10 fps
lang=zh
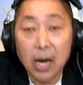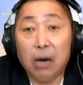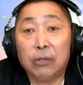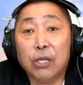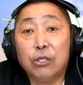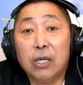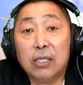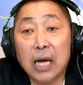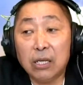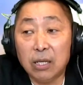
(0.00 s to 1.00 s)
好，但是呢，
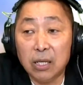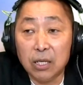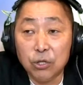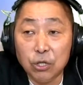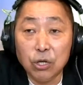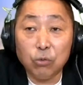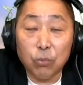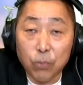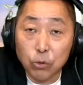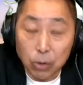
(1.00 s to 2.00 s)
这样的一个支持度，
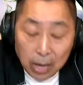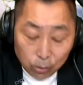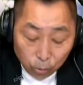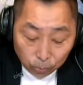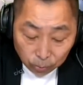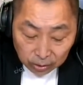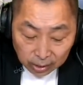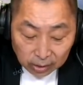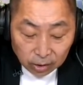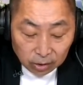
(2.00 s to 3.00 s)
波索纳罗不
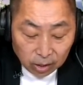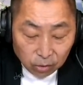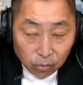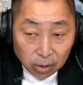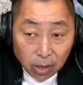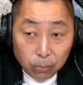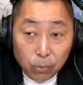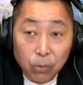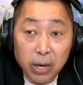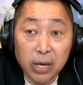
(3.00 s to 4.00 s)
见得第二轮呢
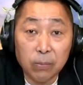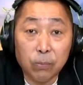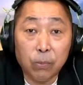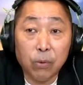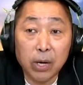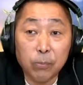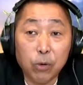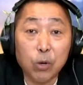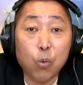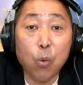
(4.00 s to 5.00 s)
不会不会
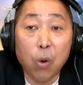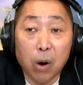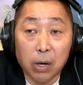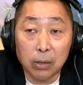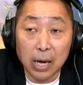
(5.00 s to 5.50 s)
不会过哈。